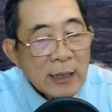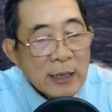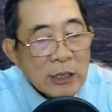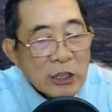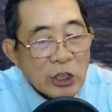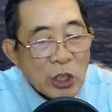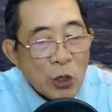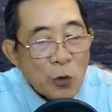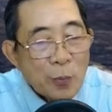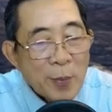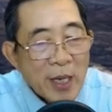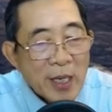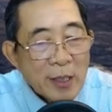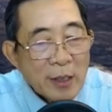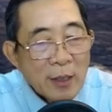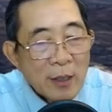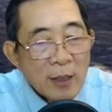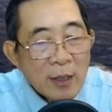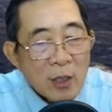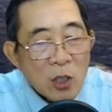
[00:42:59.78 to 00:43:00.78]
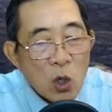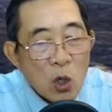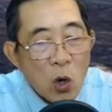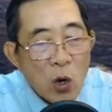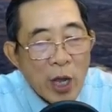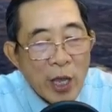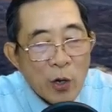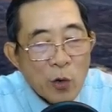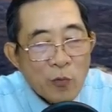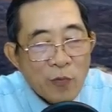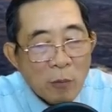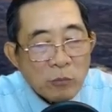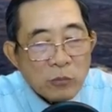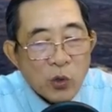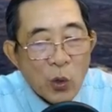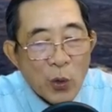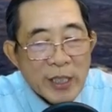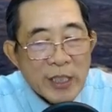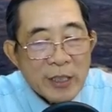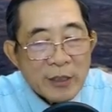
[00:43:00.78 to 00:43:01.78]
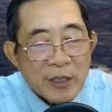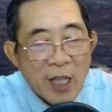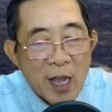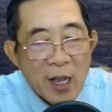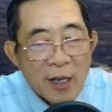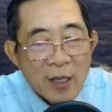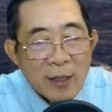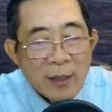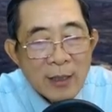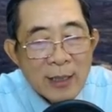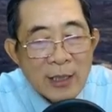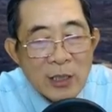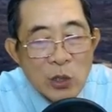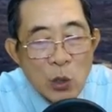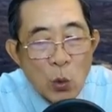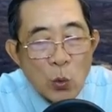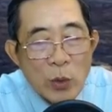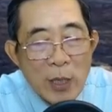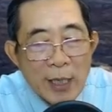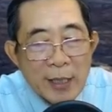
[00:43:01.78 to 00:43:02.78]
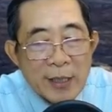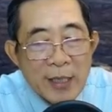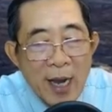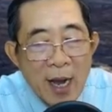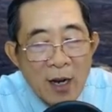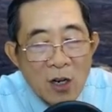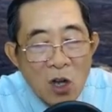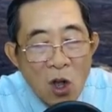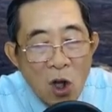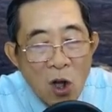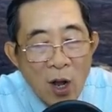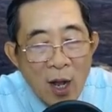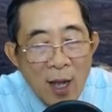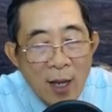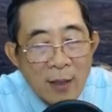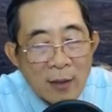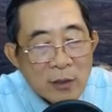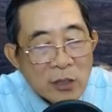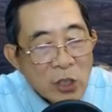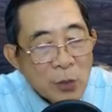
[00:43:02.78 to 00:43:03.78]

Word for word: Tiểu My, con hiểu phong thủy như thế, chú định nhờ con giúp